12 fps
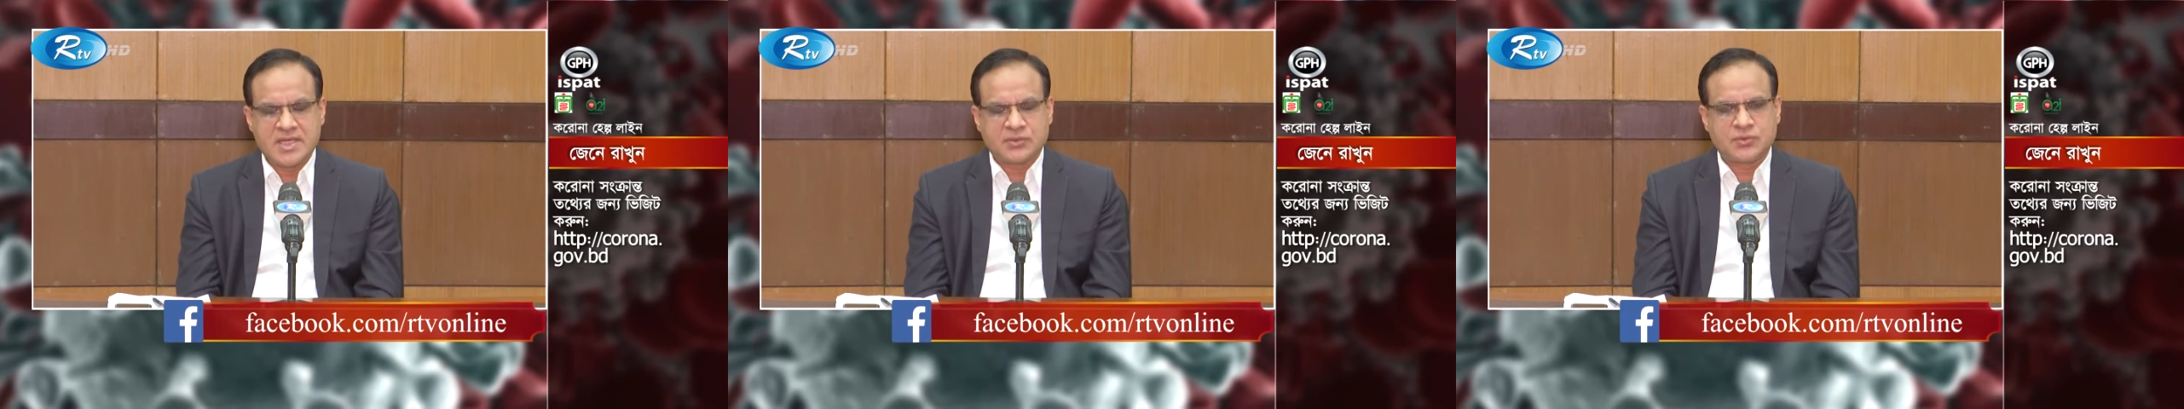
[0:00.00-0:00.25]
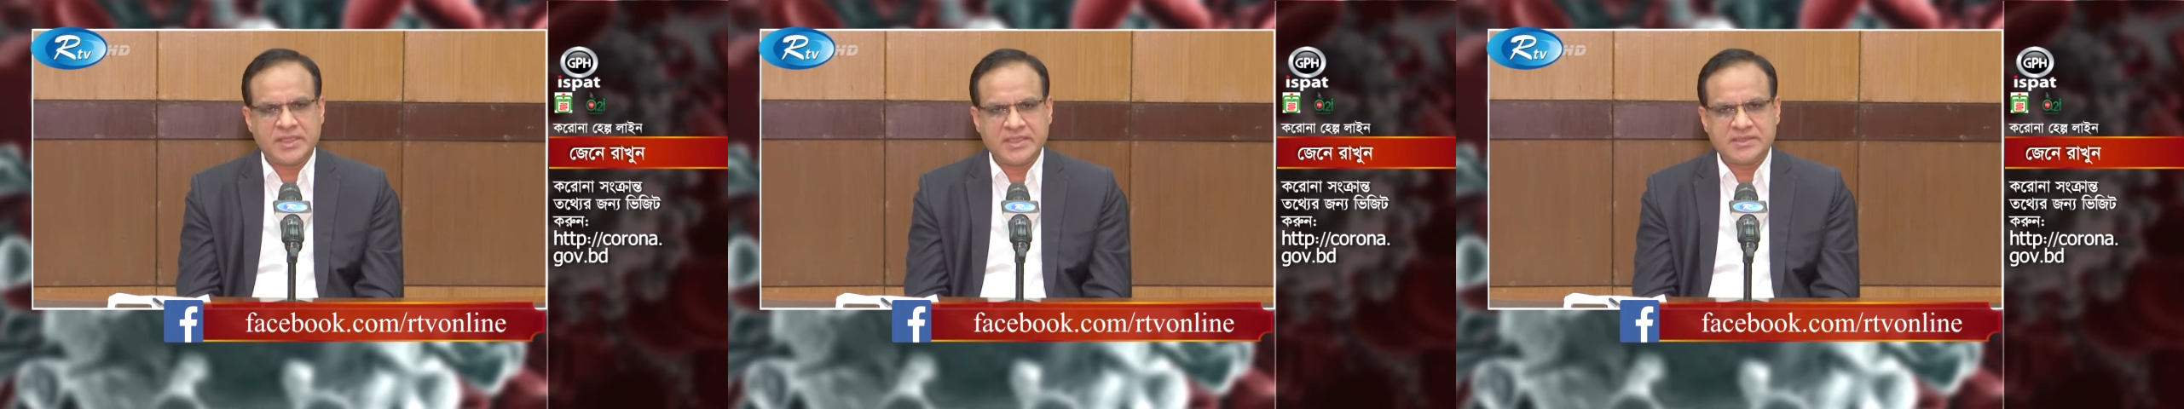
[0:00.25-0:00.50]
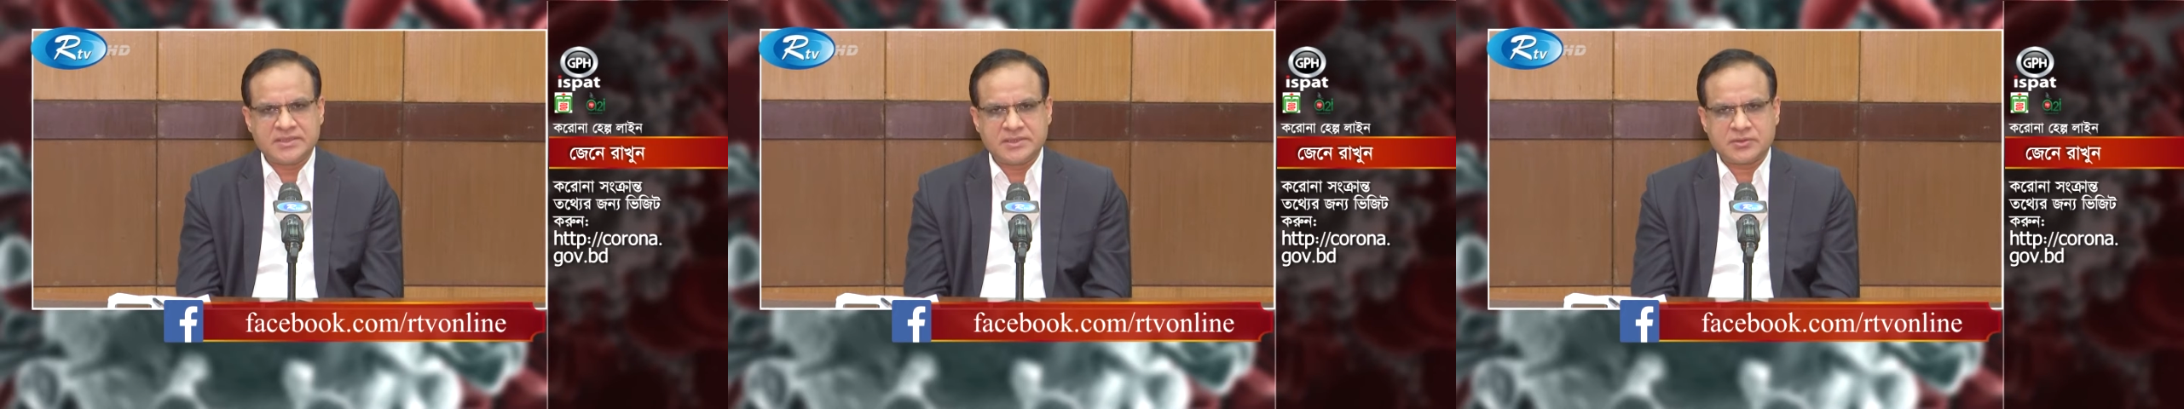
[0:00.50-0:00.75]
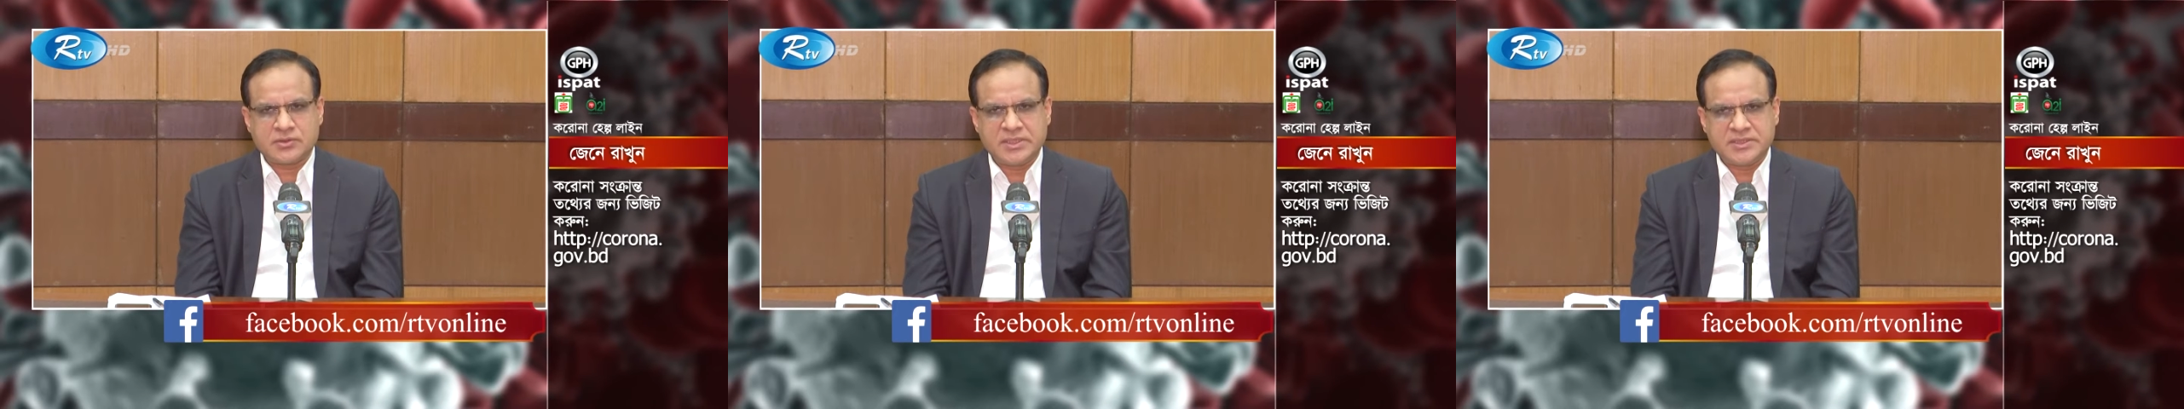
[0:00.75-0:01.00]
তো এইটির
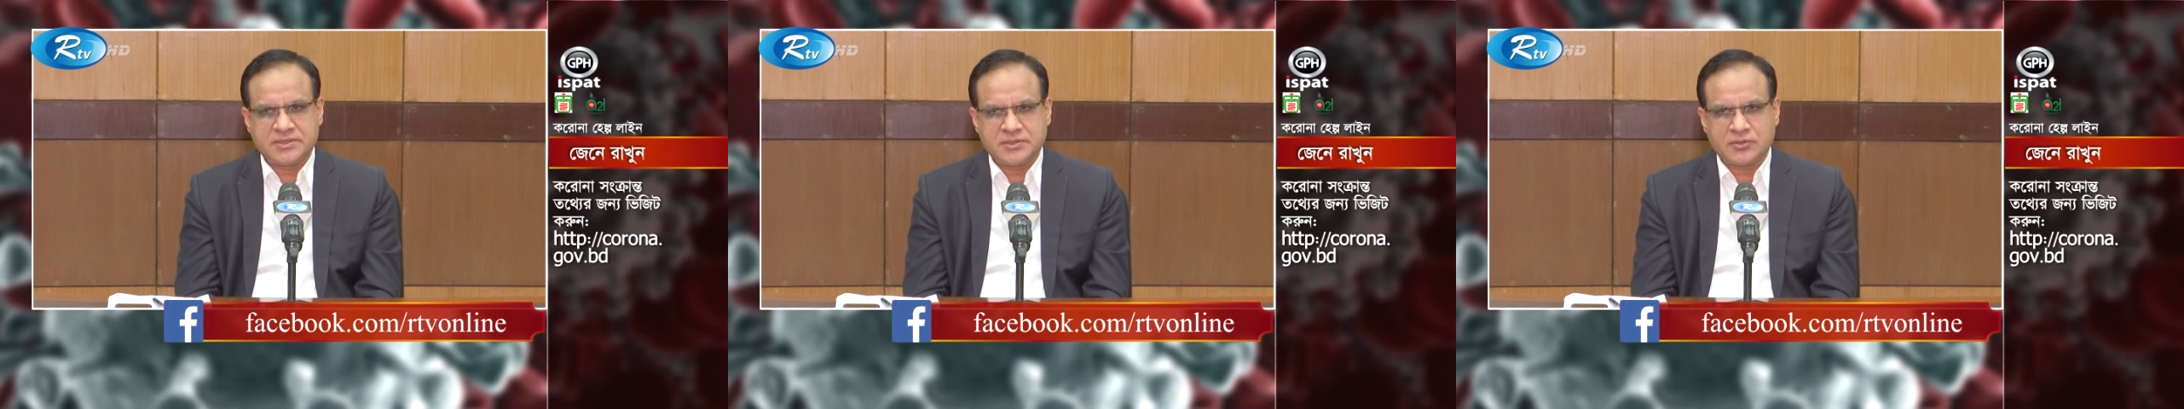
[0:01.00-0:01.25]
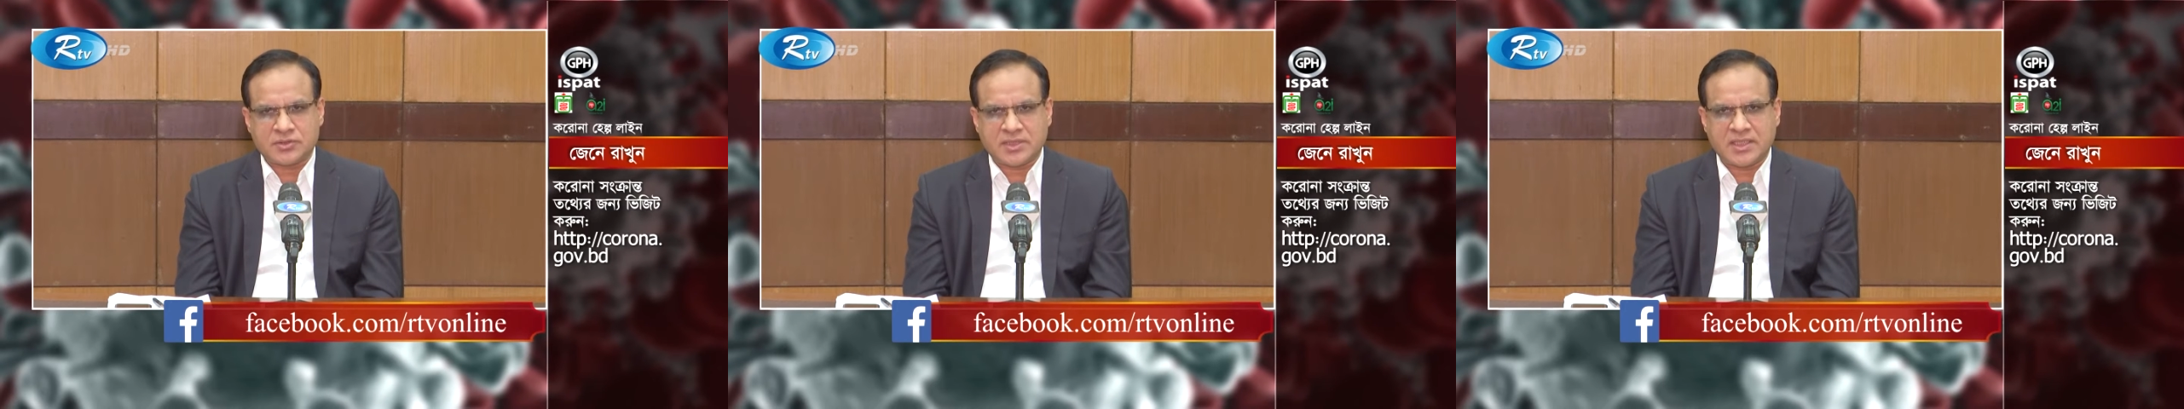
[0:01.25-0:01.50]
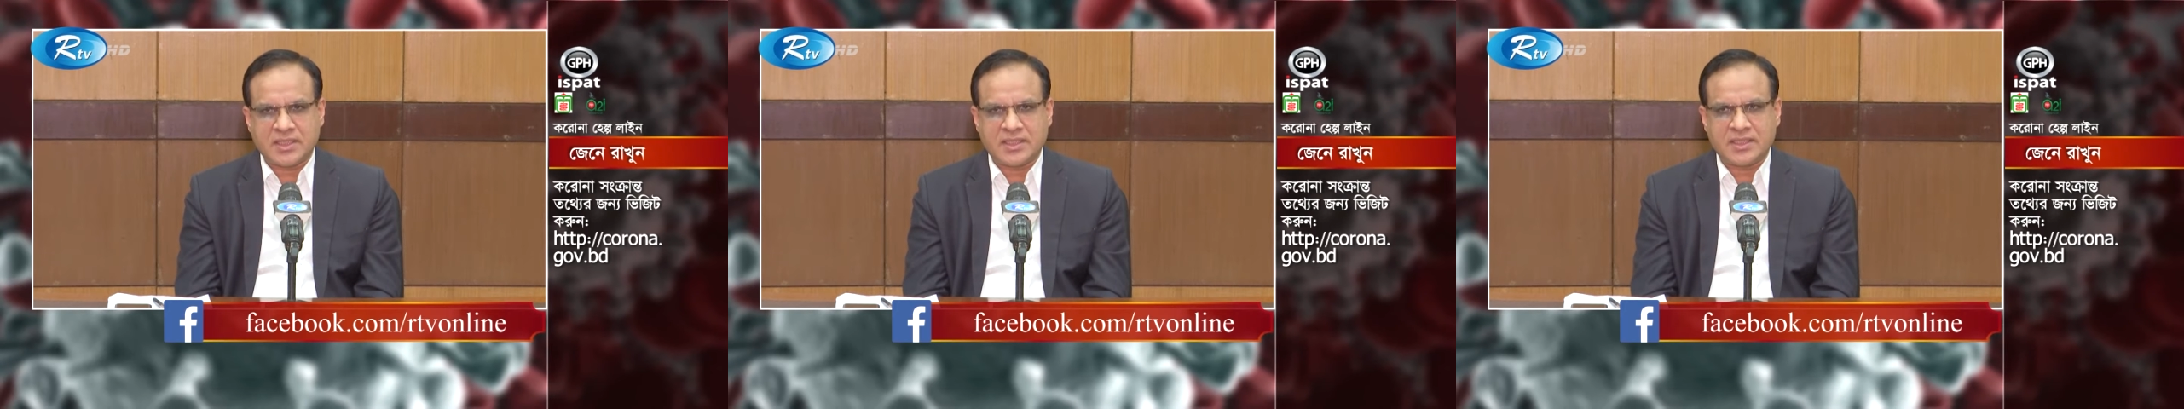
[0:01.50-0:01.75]
এটির কথা